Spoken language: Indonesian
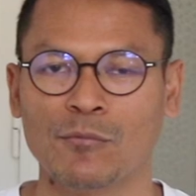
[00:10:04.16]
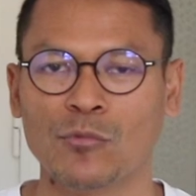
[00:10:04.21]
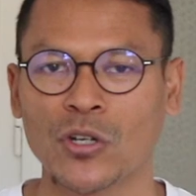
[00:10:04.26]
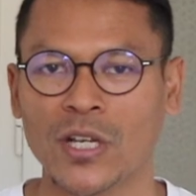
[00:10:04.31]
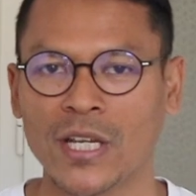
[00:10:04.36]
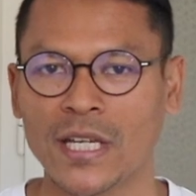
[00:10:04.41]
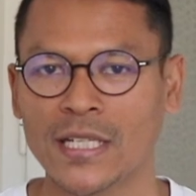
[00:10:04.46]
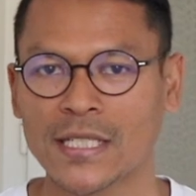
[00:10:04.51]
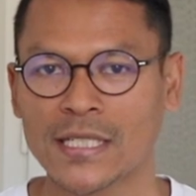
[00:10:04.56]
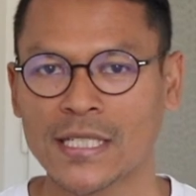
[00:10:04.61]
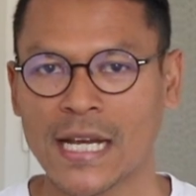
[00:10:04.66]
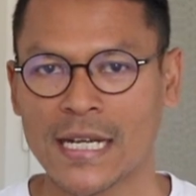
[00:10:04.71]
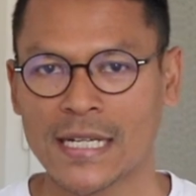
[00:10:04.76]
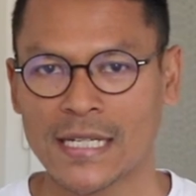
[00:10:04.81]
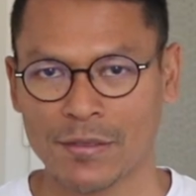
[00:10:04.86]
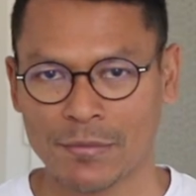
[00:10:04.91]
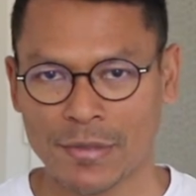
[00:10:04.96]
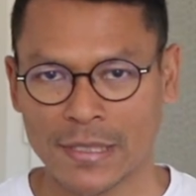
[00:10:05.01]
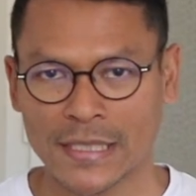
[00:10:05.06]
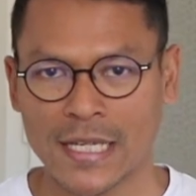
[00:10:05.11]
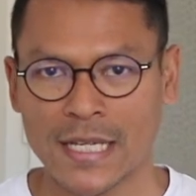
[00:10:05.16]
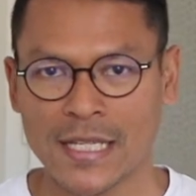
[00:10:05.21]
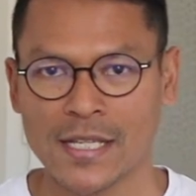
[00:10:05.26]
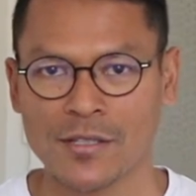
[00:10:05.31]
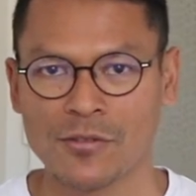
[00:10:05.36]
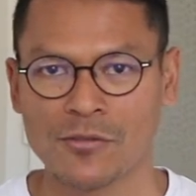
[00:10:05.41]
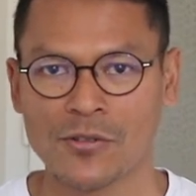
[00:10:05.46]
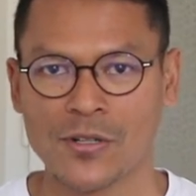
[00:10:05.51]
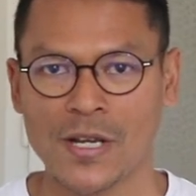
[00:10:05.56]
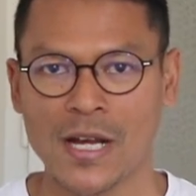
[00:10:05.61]
mungkin kalian bertanya
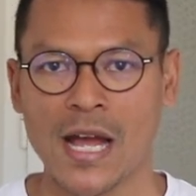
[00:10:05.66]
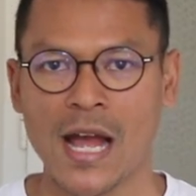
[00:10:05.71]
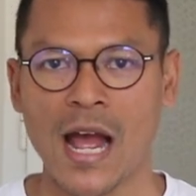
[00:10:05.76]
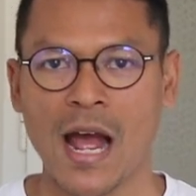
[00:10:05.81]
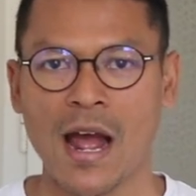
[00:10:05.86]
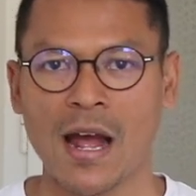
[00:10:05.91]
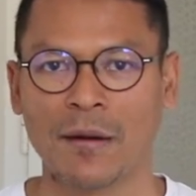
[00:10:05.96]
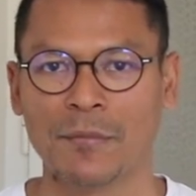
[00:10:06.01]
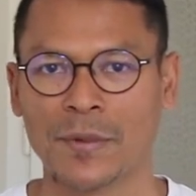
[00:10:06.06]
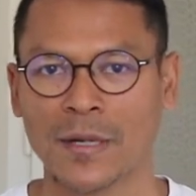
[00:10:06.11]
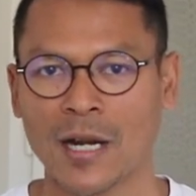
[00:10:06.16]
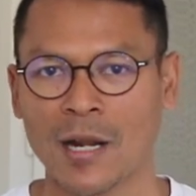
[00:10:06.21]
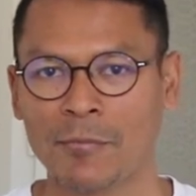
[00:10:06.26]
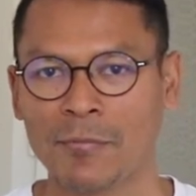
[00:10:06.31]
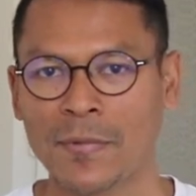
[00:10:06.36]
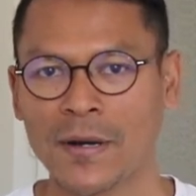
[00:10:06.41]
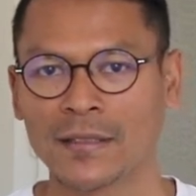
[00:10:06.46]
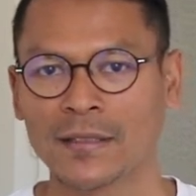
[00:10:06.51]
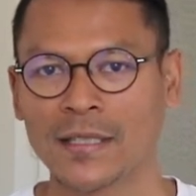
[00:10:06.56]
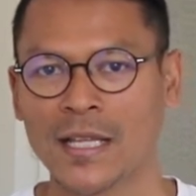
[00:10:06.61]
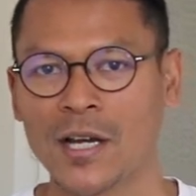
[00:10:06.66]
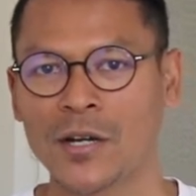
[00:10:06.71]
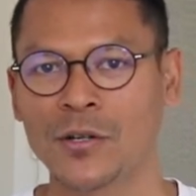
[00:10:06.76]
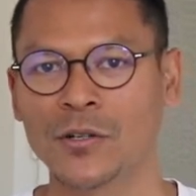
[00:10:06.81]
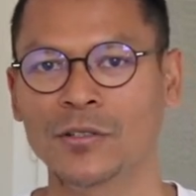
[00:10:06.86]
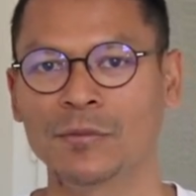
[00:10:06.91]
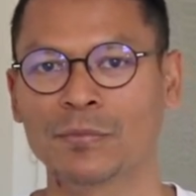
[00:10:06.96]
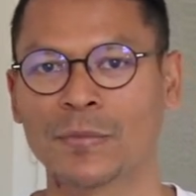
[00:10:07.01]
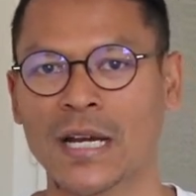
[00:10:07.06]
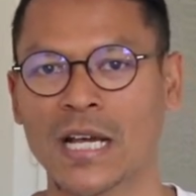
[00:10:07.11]
juga berapa
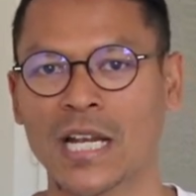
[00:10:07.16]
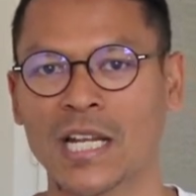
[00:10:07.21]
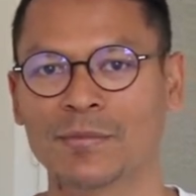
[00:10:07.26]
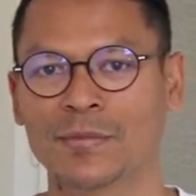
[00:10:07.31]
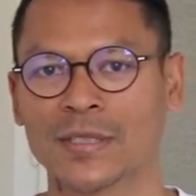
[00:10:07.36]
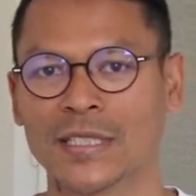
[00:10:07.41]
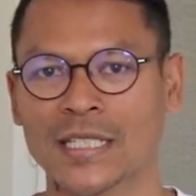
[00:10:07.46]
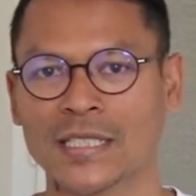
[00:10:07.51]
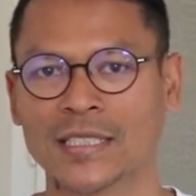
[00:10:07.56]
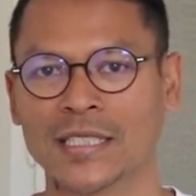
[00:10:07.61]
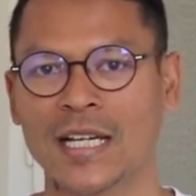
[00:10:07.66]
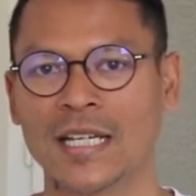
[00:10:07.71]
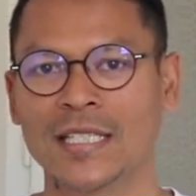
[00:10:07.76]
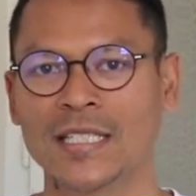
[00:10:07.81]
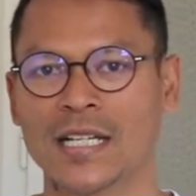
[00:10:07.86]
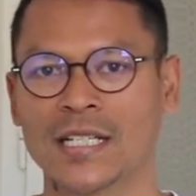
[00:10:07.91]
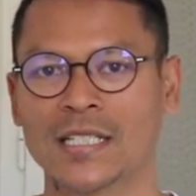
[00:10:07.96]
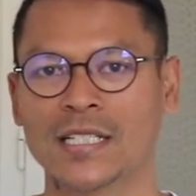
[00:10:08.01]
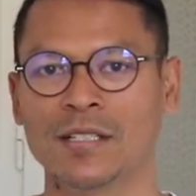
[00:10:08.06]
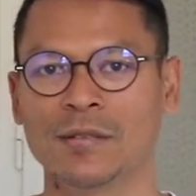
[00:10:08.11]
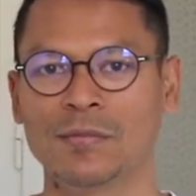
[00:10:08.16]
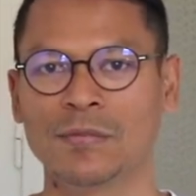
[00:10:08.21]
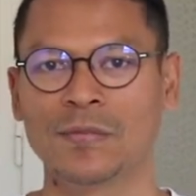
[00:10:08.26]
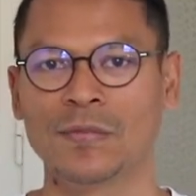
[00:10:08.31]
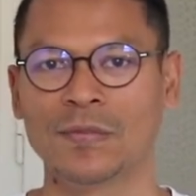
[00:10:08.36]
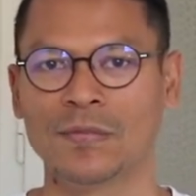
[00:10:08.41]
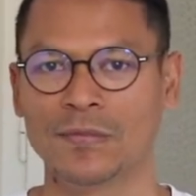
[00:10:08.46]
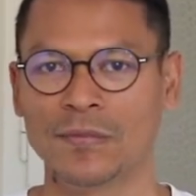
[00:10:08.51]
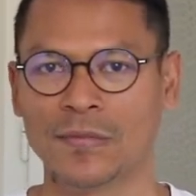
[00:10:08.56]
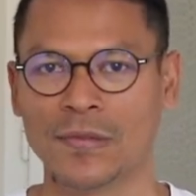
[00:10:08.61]
tahun pengalaman kerja yang di,
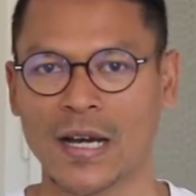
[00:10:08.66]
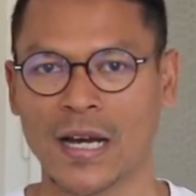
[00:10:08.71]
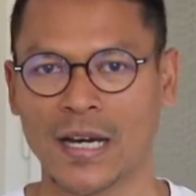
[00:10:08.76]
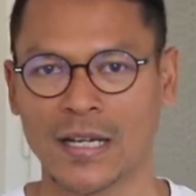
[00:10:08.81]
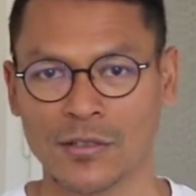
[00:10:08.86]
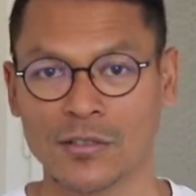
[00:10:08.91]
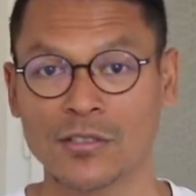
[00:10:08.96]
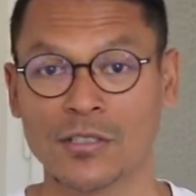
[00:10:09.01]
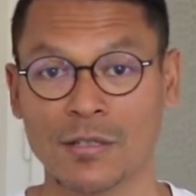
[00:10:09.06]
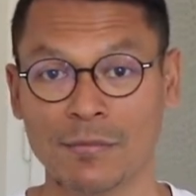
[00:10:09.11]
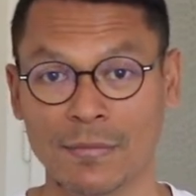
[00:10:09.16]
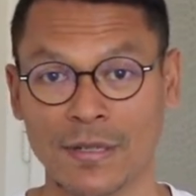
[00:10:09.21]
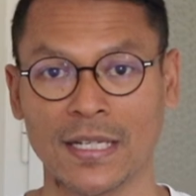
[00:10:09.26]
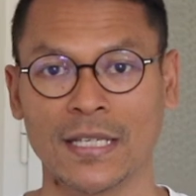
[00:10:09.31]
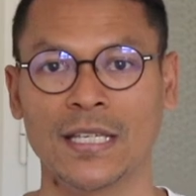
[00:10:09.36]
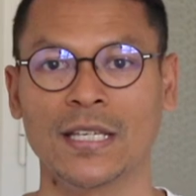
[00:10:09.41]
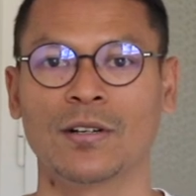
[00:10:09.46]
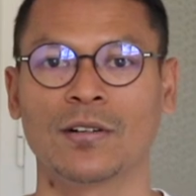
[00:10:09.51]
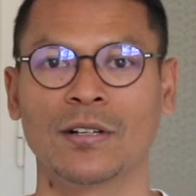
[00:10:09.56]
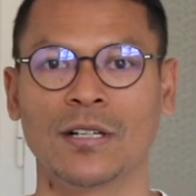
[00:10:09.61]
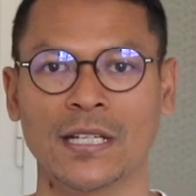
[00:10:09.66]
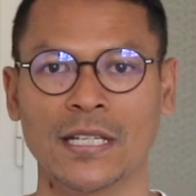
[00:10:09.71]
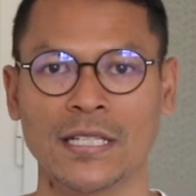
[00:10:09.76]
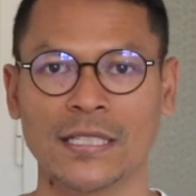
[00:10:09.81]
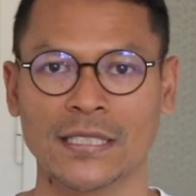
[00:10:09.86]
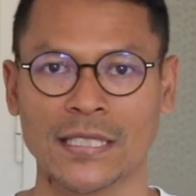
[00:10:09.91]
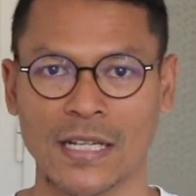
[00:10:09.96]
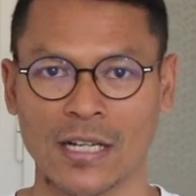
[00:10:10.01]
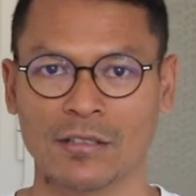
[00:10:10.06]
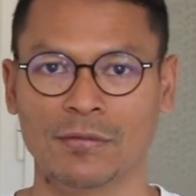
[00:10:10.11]
harus dimiliki
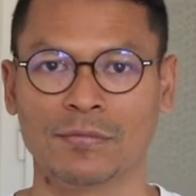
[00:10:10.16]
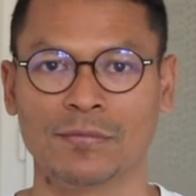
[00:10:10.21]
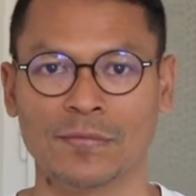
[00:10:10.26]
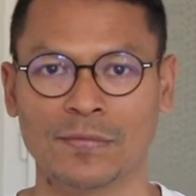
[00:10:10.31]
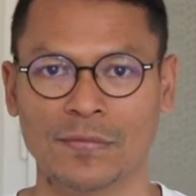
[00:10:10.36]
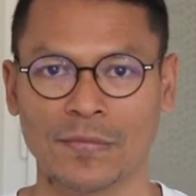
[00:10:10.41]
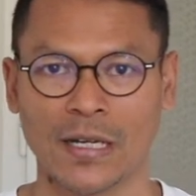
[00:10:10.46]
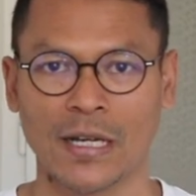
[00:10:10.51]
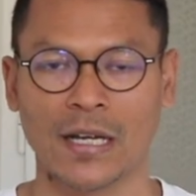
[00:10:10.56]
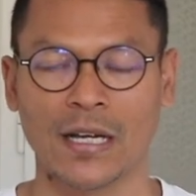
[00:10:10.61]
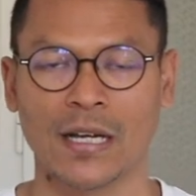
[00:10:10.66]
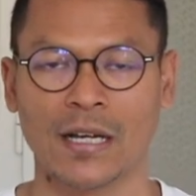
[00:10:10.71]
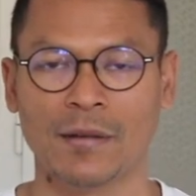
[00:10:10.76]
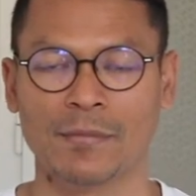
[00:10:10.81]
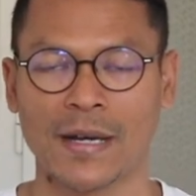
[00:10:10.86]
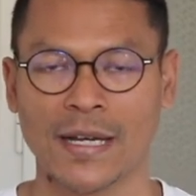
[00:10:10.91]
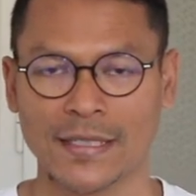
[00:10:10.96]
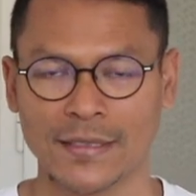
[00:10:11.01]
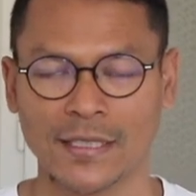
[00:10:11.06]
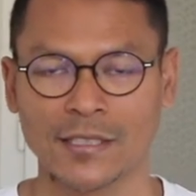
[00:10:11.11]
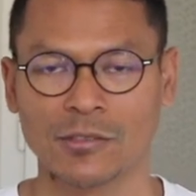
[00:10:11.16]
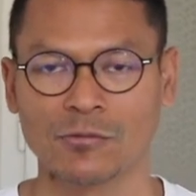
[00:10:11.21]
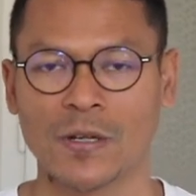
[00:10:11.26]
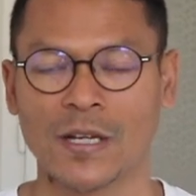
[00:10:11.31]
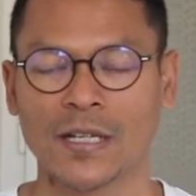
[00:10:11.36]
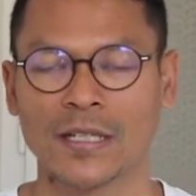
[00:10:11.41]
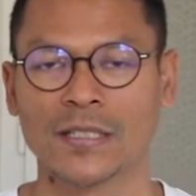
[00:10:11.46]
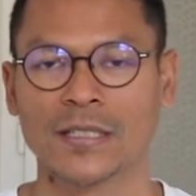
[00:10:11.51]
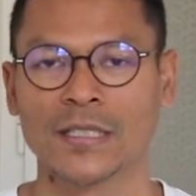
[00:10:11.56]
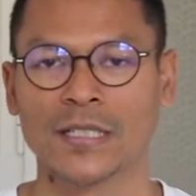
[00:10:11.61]
oleh calon uh,
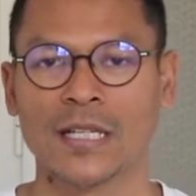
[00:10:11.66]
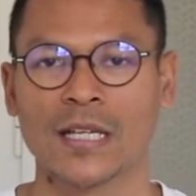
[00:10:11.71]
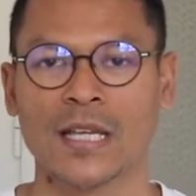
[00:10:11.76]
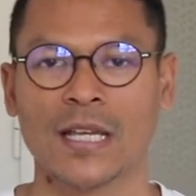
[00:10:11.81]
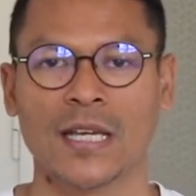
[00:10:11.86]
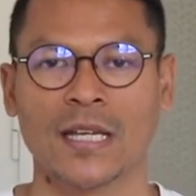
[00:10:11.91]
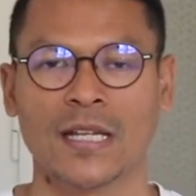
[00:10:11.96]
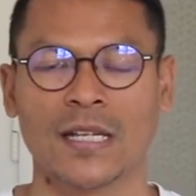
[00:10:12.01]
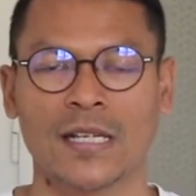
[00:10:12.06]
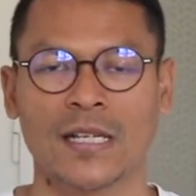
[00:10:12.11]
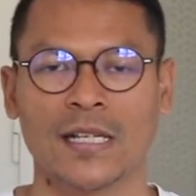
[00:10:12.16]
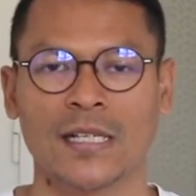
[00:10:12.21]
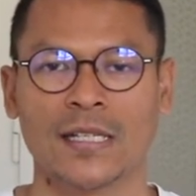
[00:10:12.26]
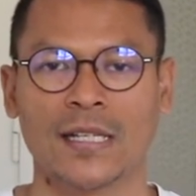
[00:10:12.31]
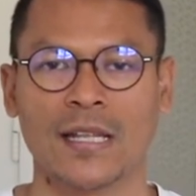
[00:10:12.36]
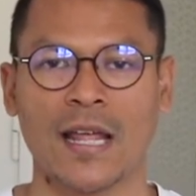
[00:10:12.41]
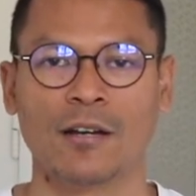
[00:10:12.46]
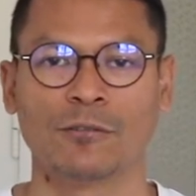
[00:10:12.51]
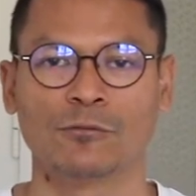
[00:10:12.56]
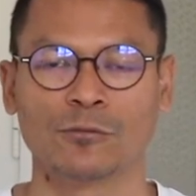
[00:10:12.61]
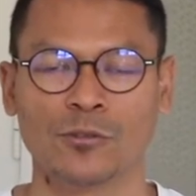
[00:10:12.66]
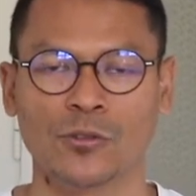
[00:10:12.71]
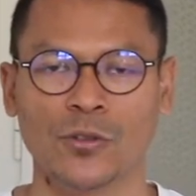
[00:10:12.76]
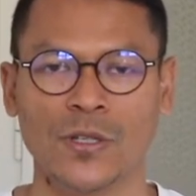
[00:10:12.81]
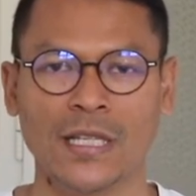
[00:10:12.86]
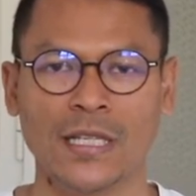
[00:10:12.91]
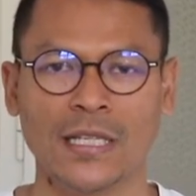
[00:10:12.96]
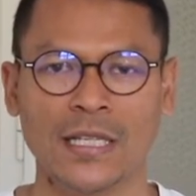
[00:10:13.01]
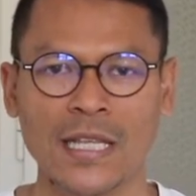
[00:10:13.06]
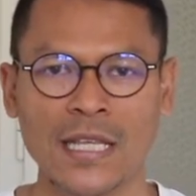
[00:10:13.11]
mahasiswa. Nah, untuk
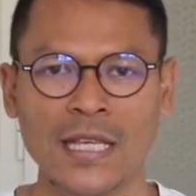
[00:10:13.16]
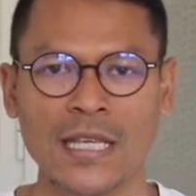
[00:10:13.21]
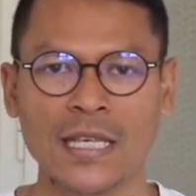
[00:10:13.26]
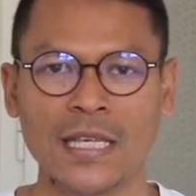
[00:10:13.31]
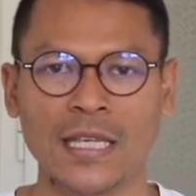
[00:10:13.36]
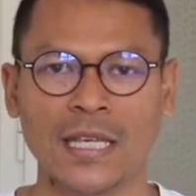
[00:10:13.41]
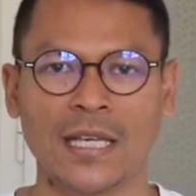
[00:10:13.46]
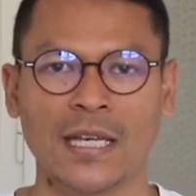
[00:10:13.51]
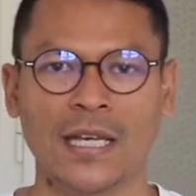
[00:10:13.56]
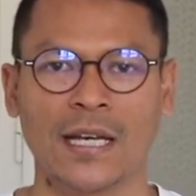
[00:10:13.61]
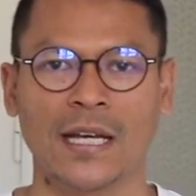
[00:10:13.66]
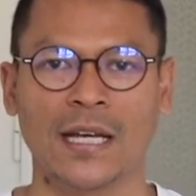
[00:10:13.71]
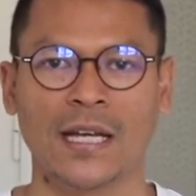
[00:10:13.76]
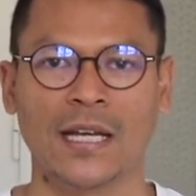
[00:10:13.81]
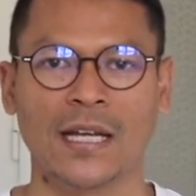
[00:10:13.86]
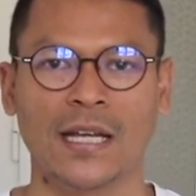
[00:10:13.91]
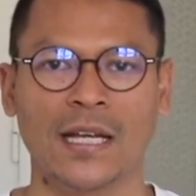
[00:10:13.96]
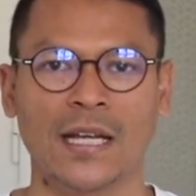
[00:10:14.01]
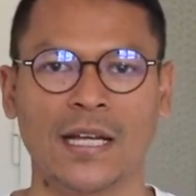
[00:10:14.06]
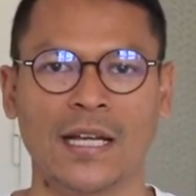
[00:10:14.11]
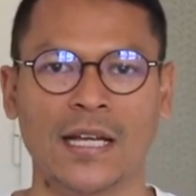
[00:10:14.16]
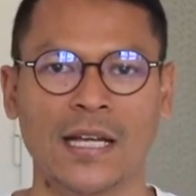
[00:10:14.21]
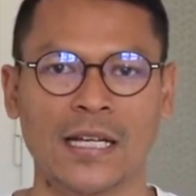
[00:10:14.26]
ini uh,